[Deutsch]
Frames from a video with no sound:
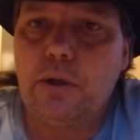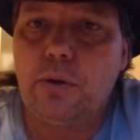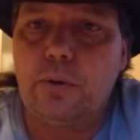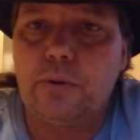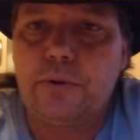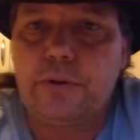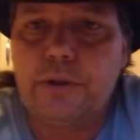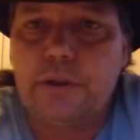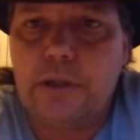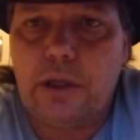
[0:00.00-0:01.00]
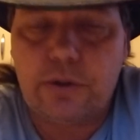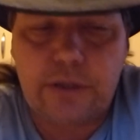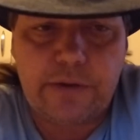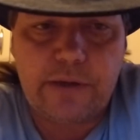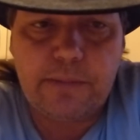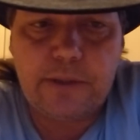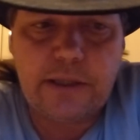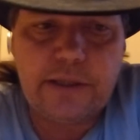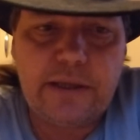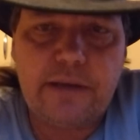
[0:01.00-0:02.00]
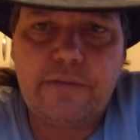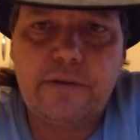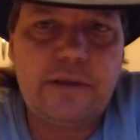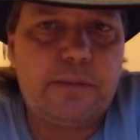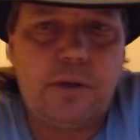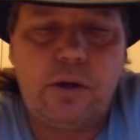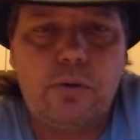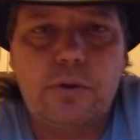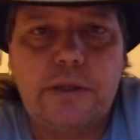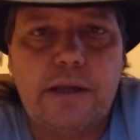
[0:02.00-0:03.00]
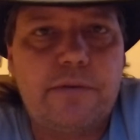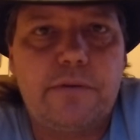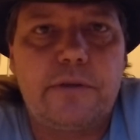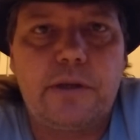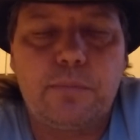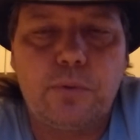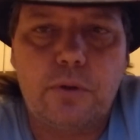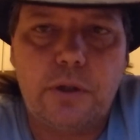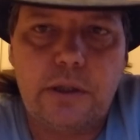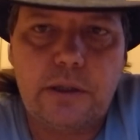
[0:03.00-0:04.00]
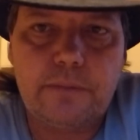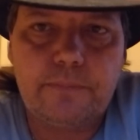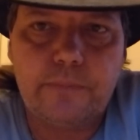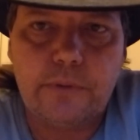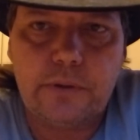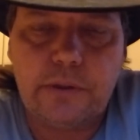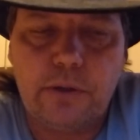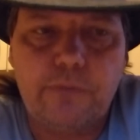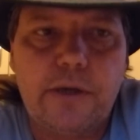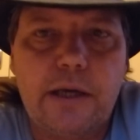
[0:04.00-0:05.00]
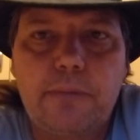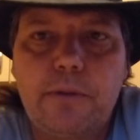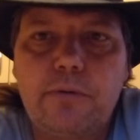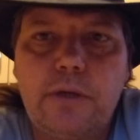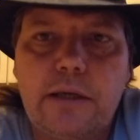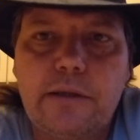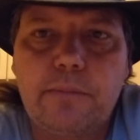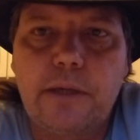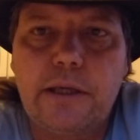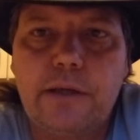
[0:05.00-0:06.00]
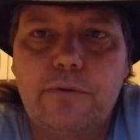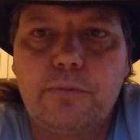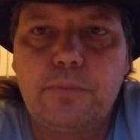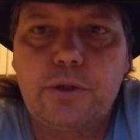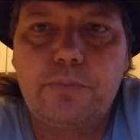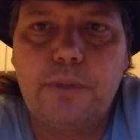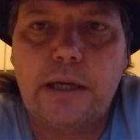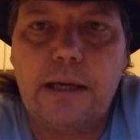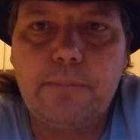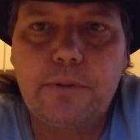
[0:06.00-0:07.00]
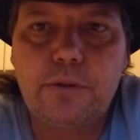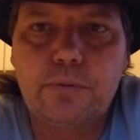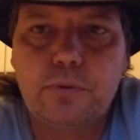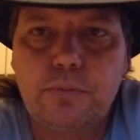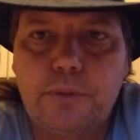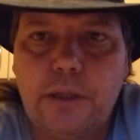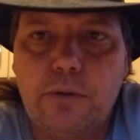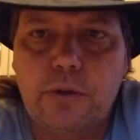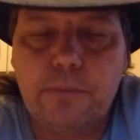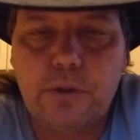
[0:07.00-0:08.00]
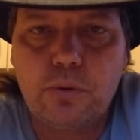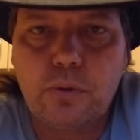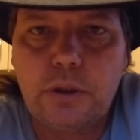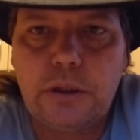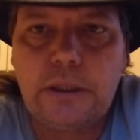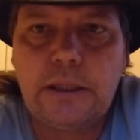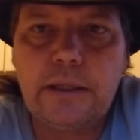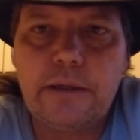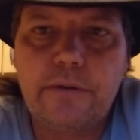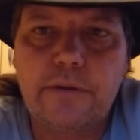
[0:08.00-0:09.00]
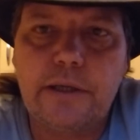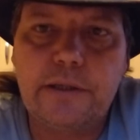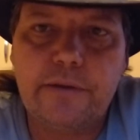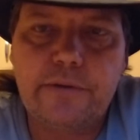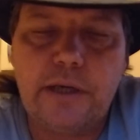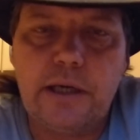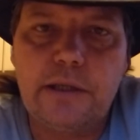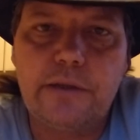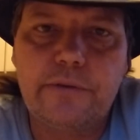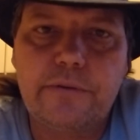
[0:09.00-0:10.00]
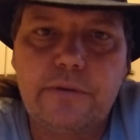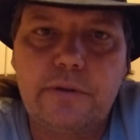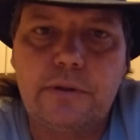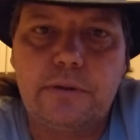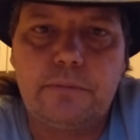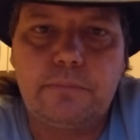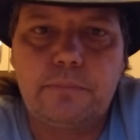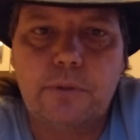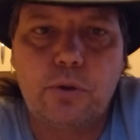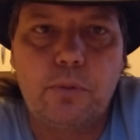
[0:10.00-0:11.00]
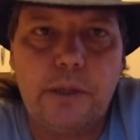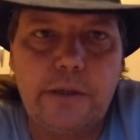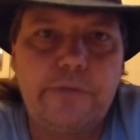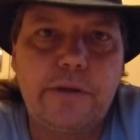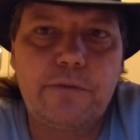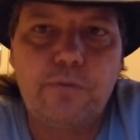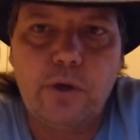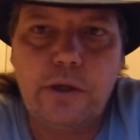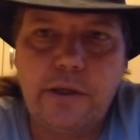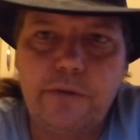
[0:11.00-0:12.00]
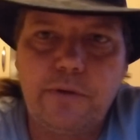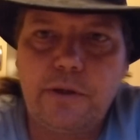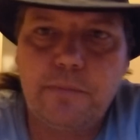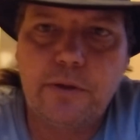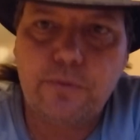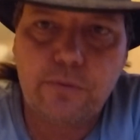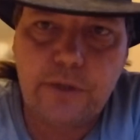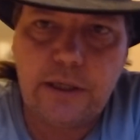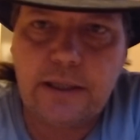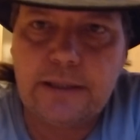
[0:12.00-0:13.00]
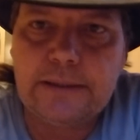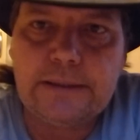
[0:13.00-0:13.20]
Und äh, auch das habe ich getestet, aber auch das ist nicht möglich. Ja, darum frage ich mich so langsam, geht das so ein bisschen bergab mit YouTube da oder mit Google, seit das da alles äh, globalisiert worden ist, will ich mal so sagen,